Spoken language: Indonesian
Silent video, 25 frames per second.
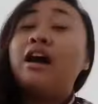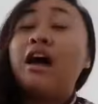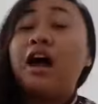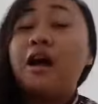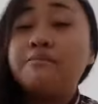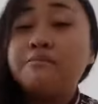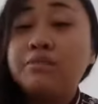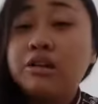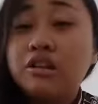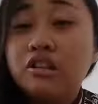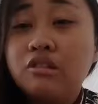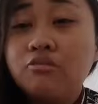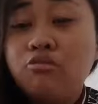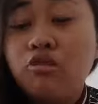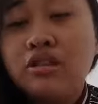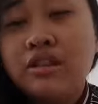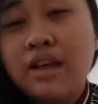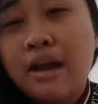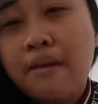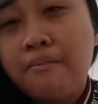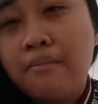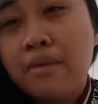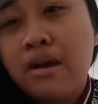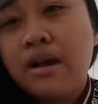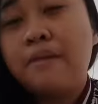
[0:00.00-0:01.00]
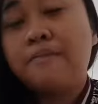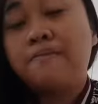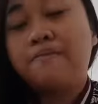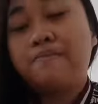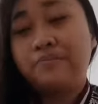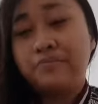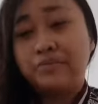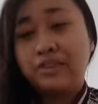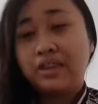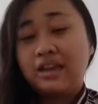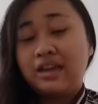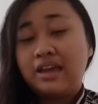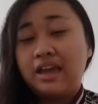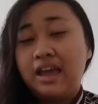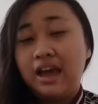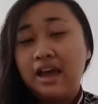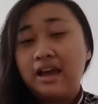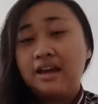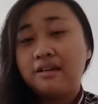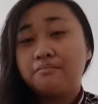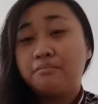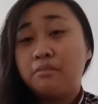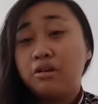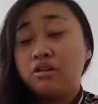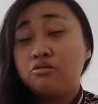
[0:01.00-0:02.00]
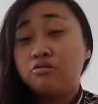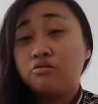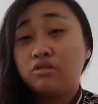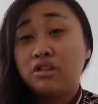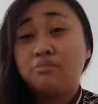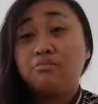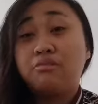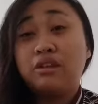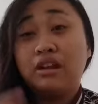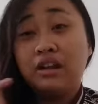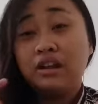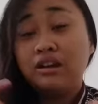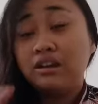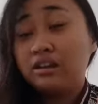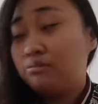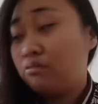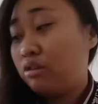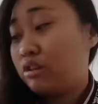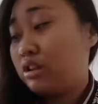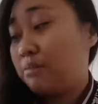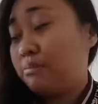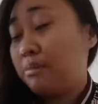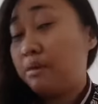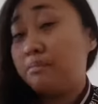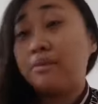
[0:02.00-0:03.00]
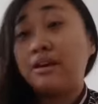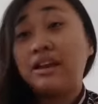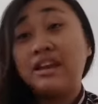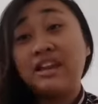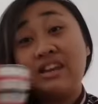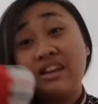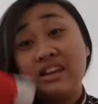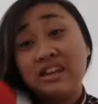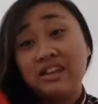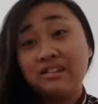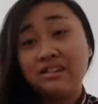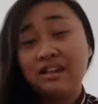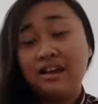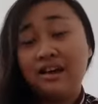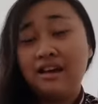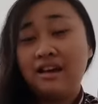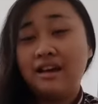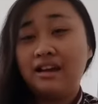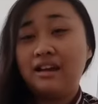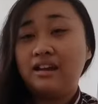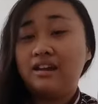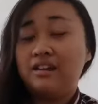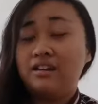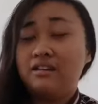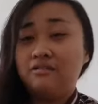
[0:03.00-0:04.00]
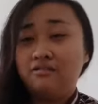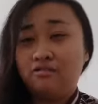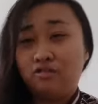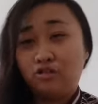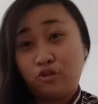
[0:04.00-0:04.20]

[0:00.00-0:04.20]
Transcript: semua sama ya baju musim dingin semua sama begini say tuh gitu.